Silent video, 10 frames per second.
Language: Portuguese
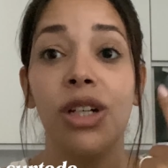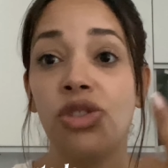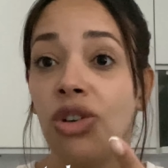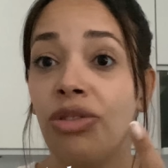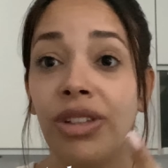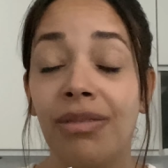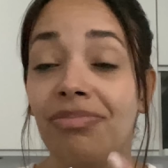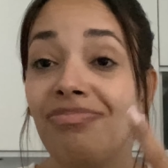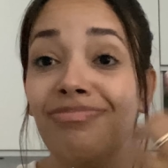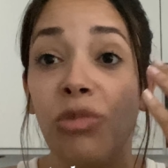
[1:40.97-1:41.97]
Eu já
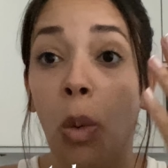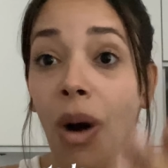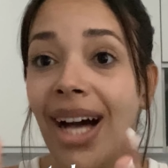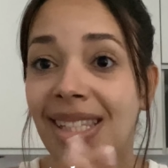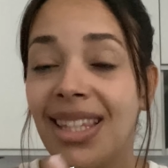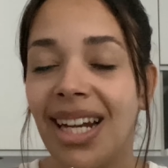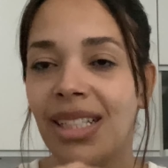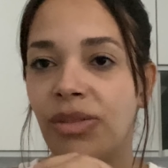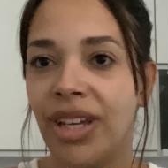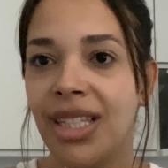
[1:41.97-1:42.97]
ouvi quase
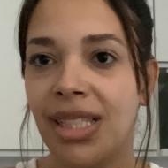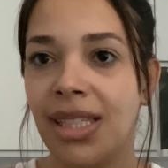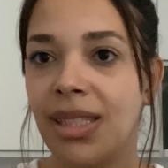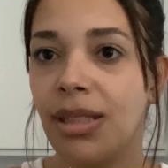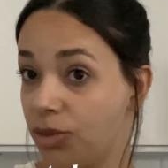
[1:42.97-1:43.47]
três vezes.